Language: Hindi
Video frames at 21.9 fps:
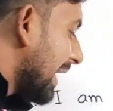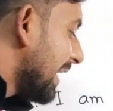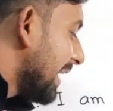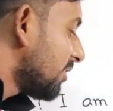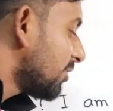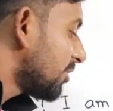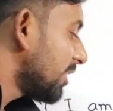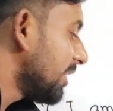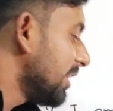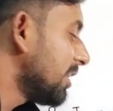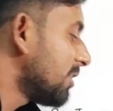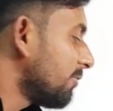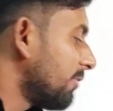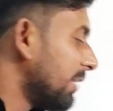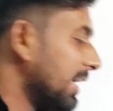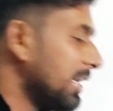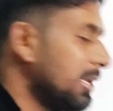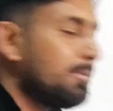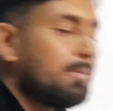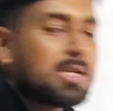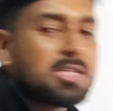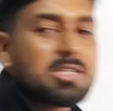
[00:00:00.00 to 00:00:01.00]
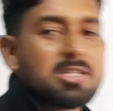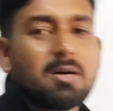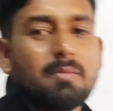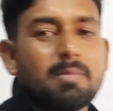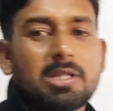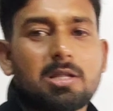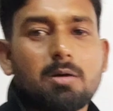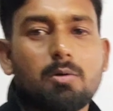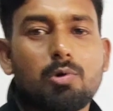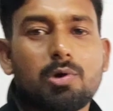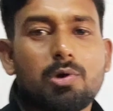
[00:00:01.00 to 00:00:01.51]
लाइक्ड इट वेरी मच का
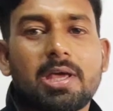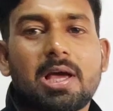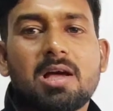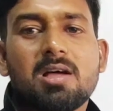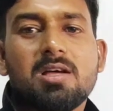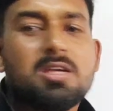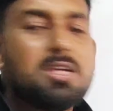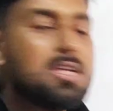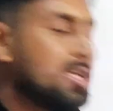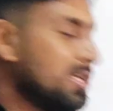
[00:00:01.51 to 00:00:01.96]
मतलब हो गया